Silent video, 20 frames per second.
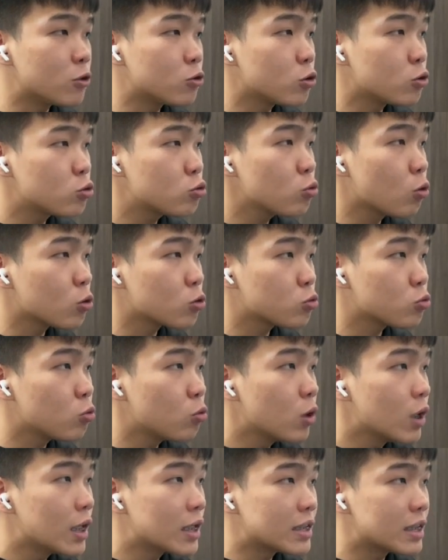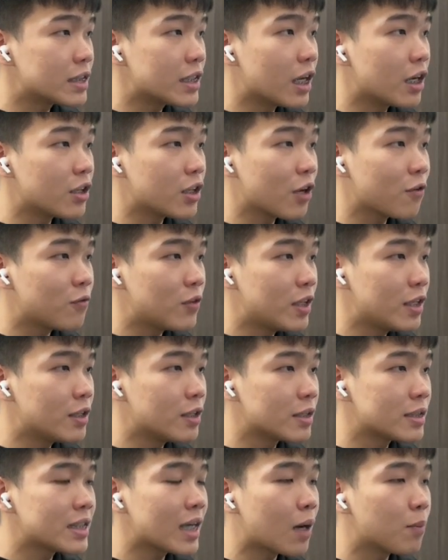去做出这些 N F T
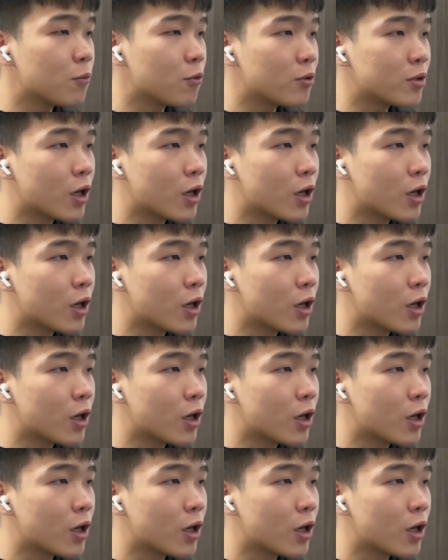的项目，